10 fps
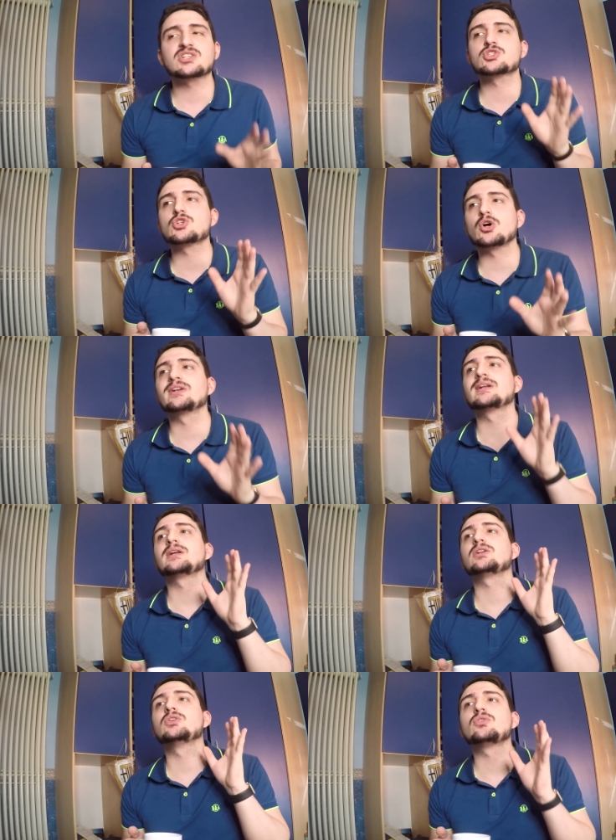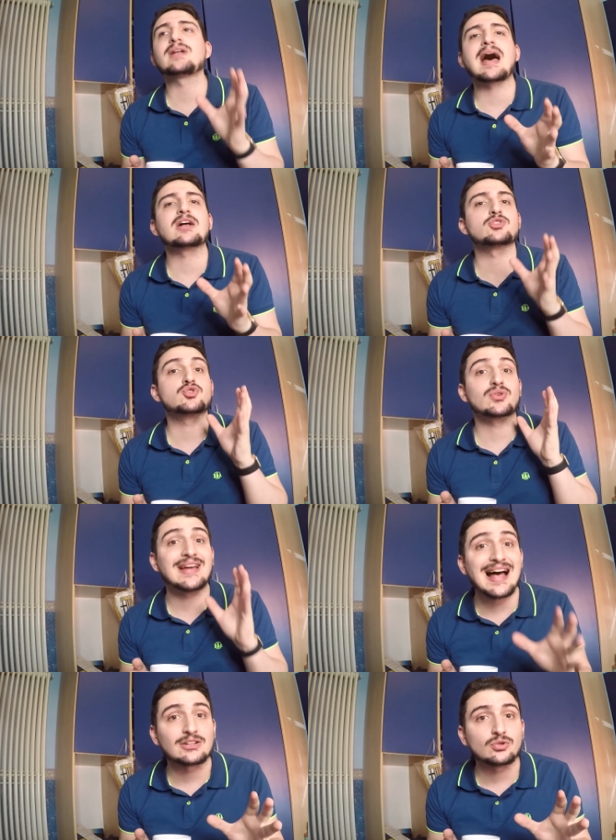Son non ha
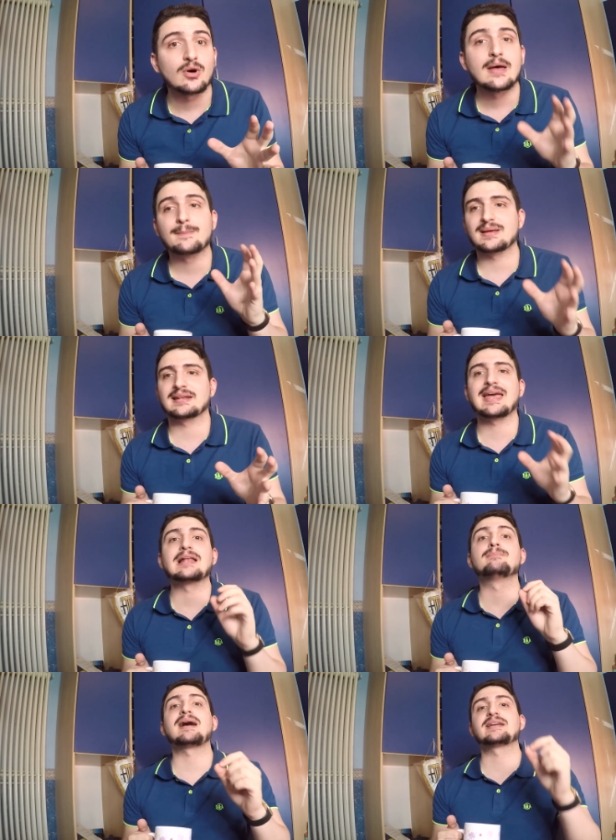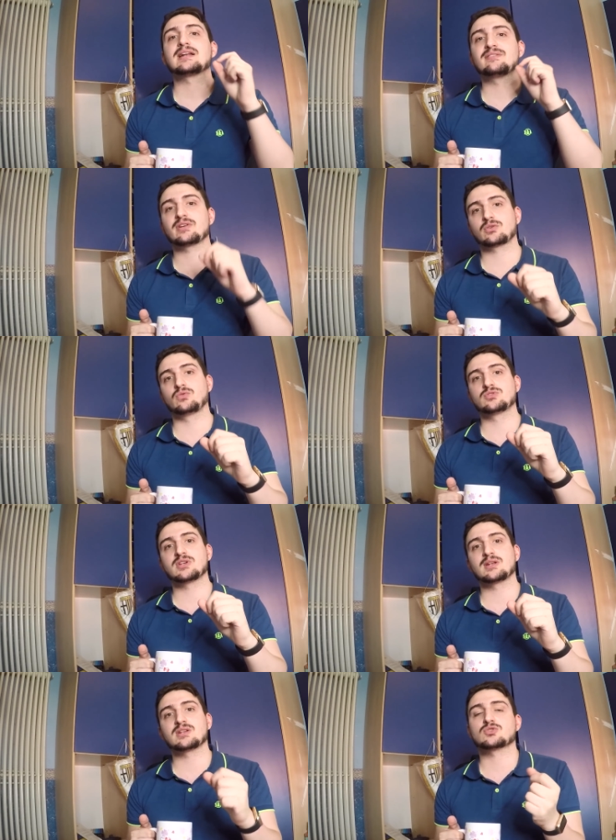giocato perché il Bayer Leverkusen,